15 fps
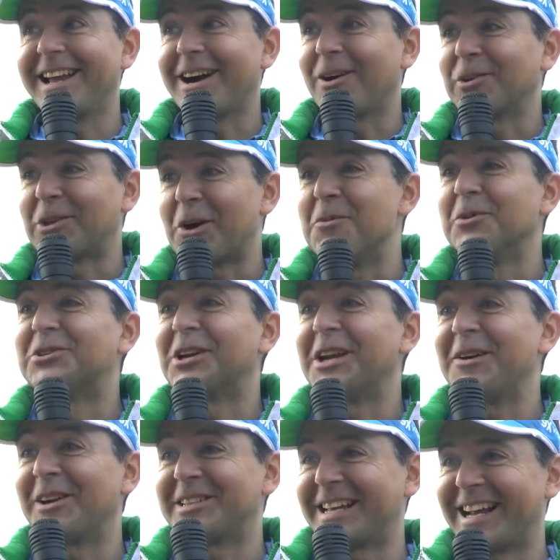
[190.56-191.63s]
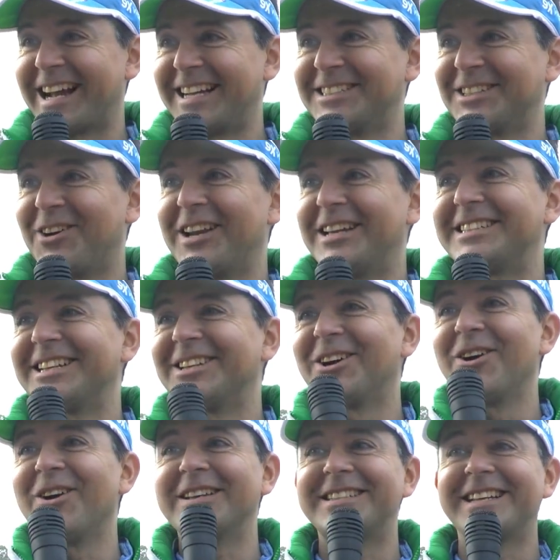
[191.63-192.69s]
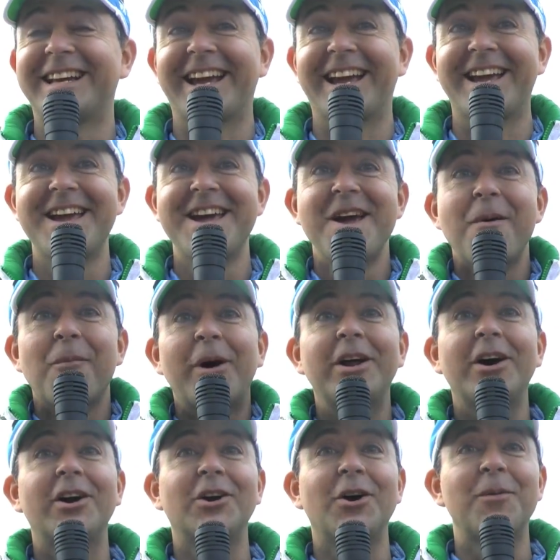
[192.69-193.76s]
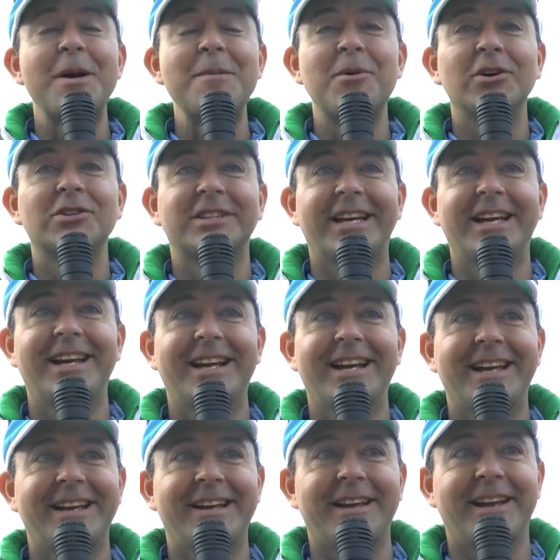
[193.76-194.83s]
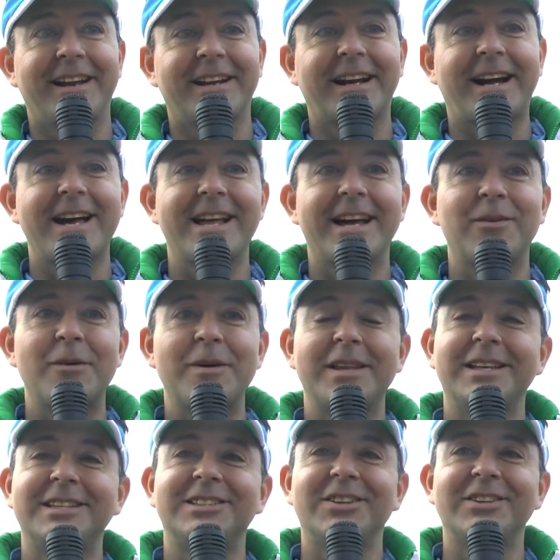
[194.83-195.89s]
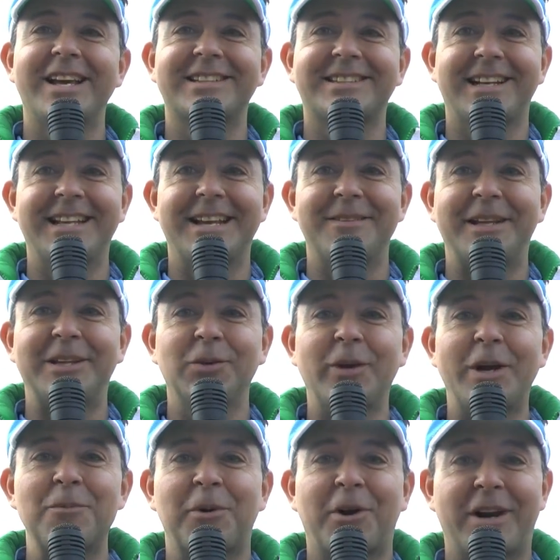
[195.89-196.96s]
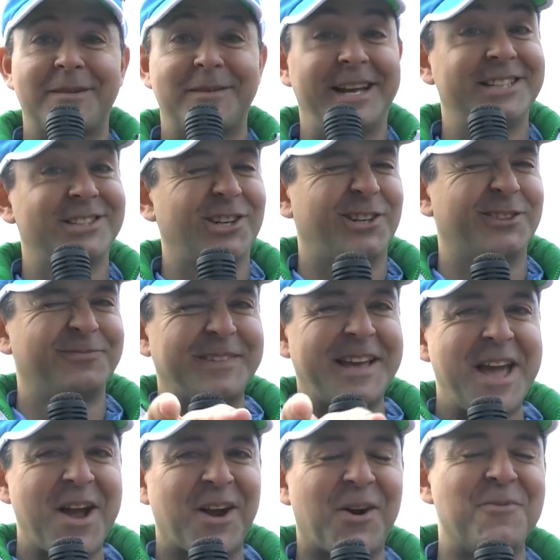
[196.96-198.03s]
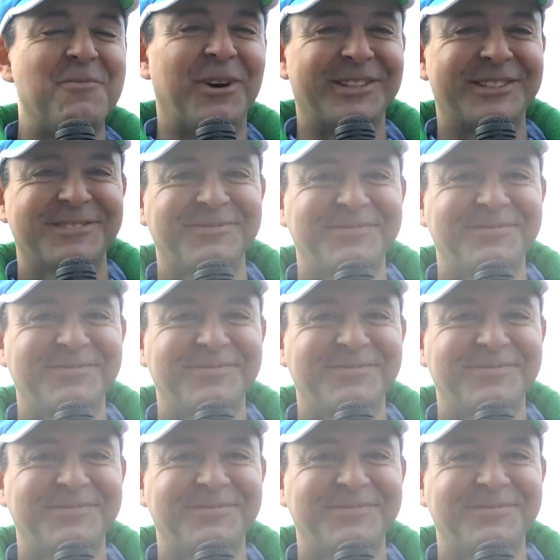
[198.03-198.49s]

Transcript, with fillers: le ha gustado mucho el libro, se ha enganchado leyéndolo, así que bueno, nos vemos eh, en cada nueva edición de Sal de Aventura, un programa hecho con vos.